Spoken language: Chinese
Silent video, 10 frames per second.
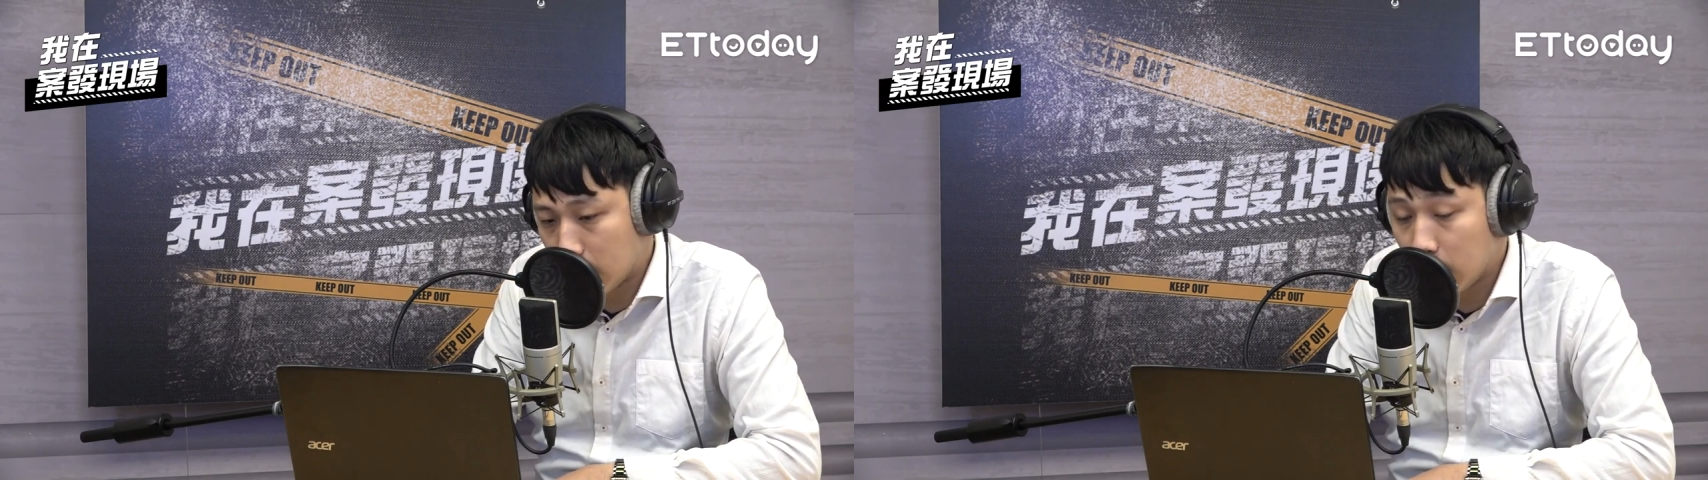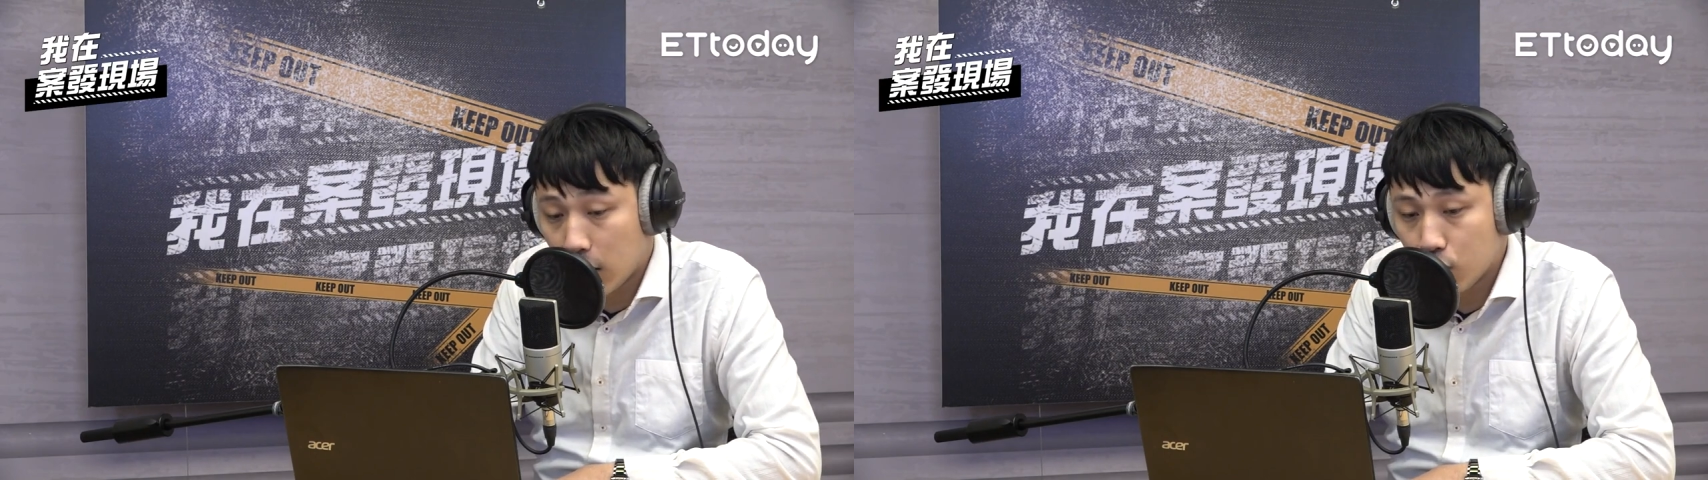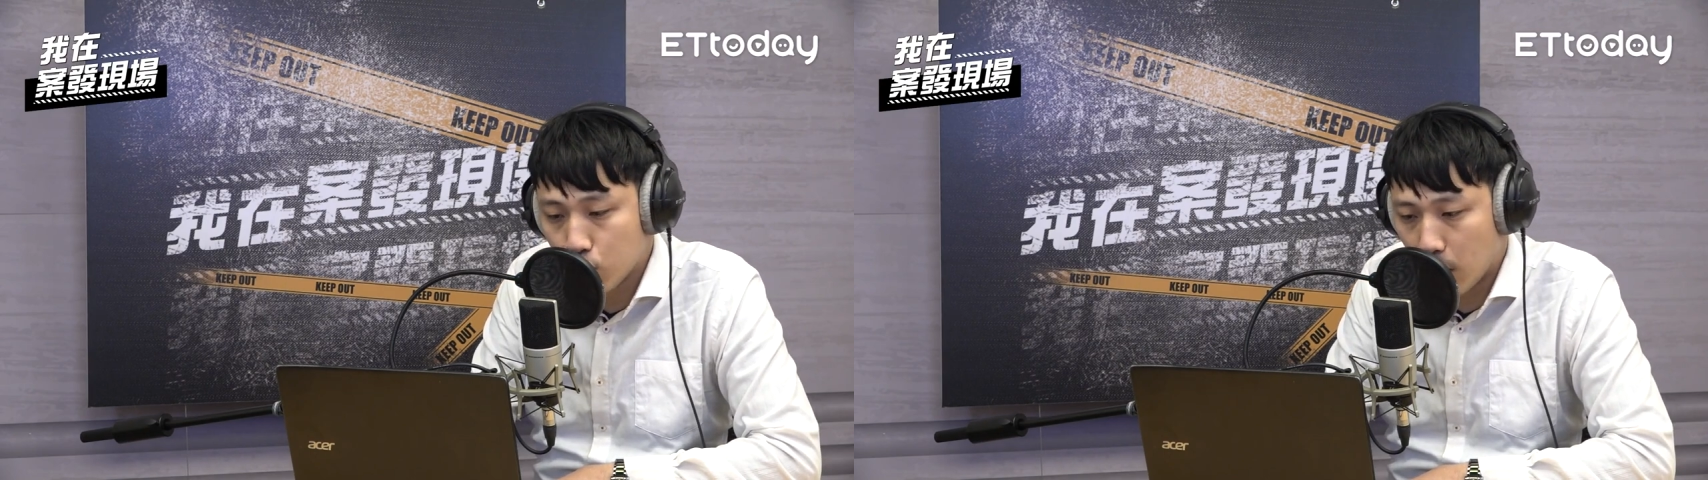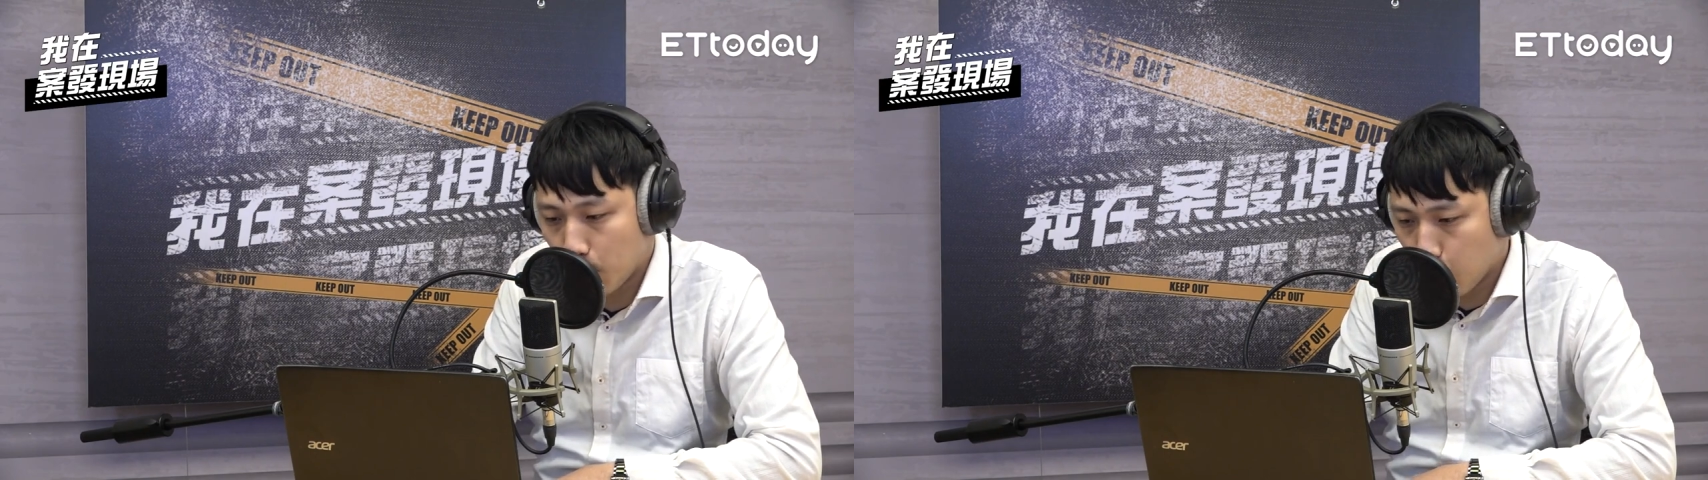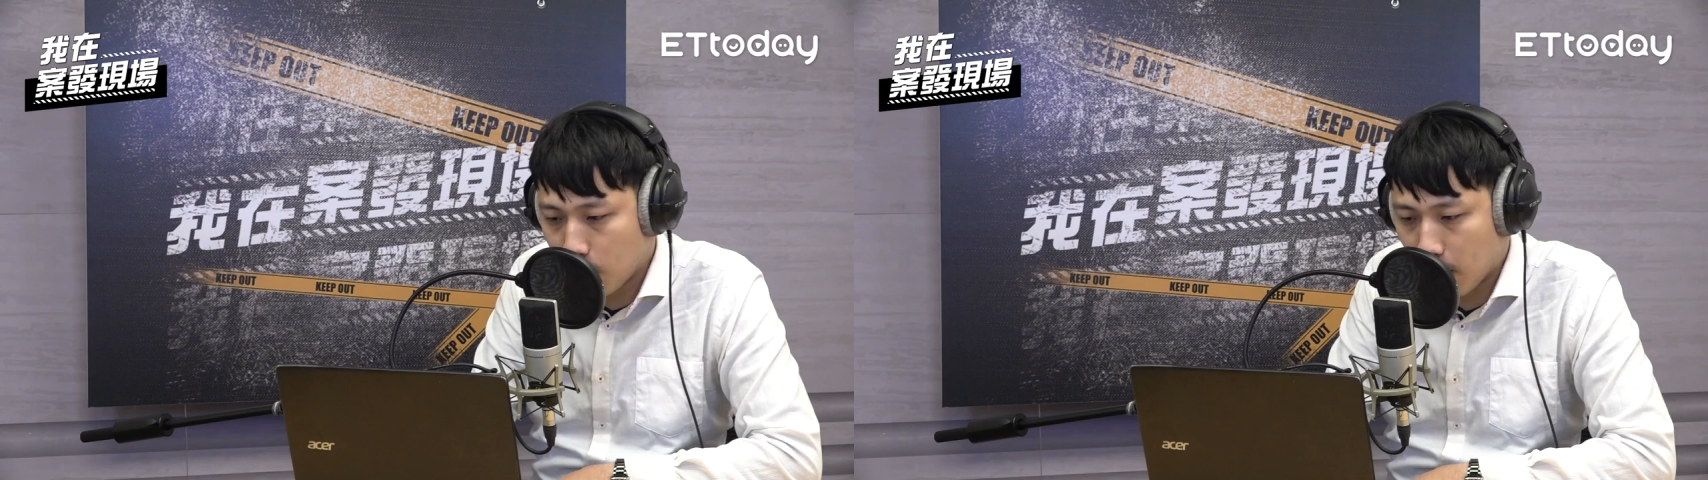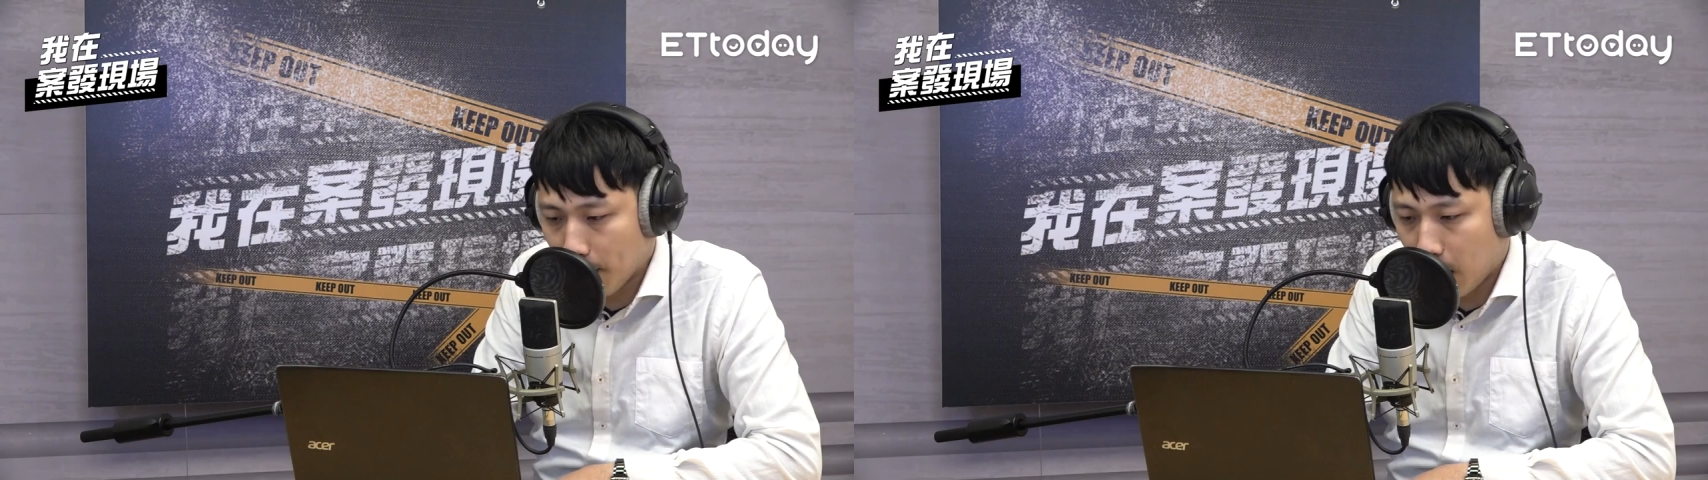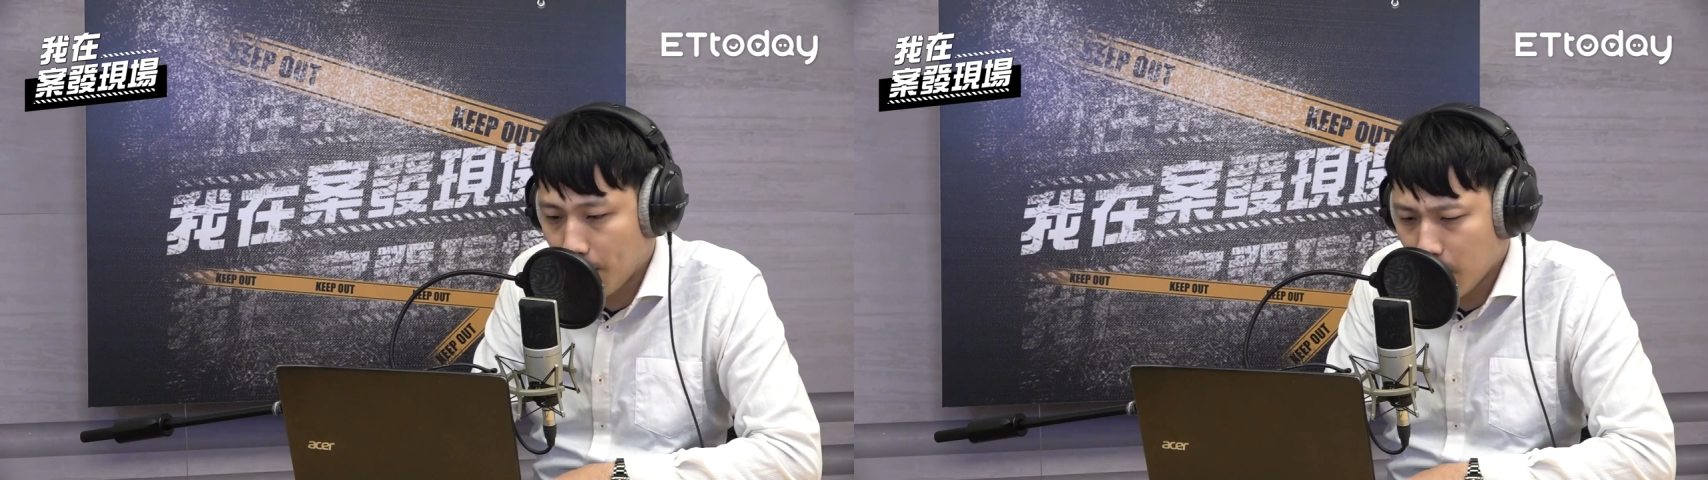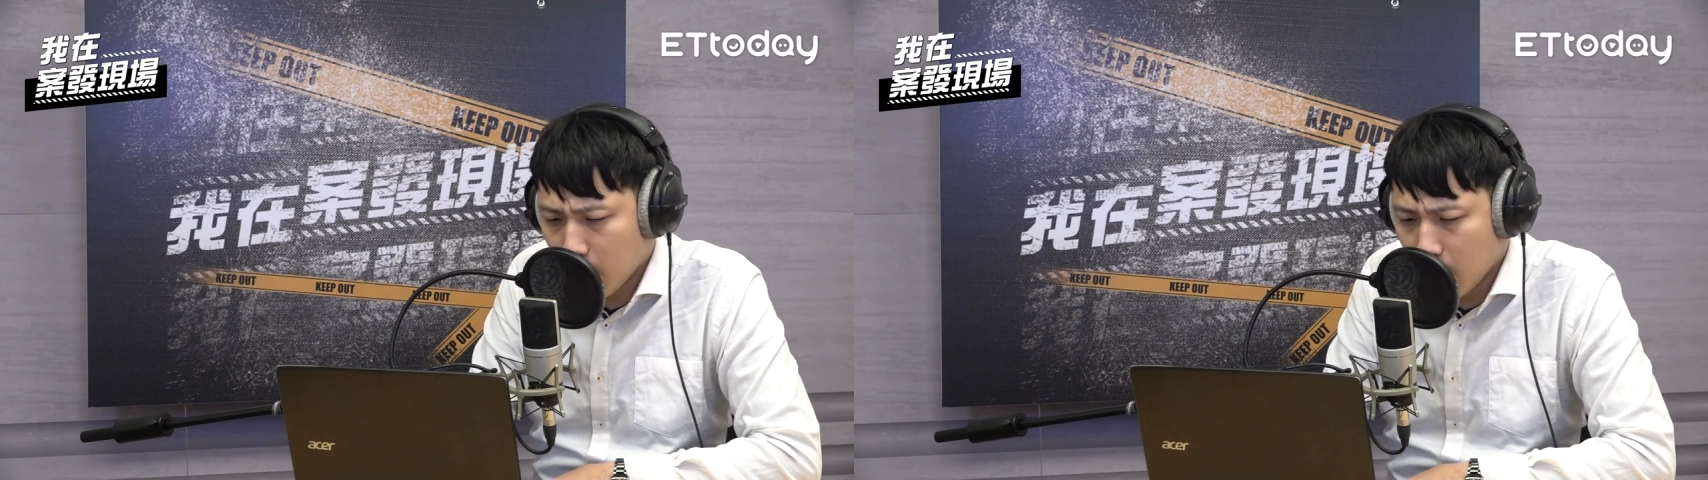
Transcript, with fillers: 监听组的部分嘛。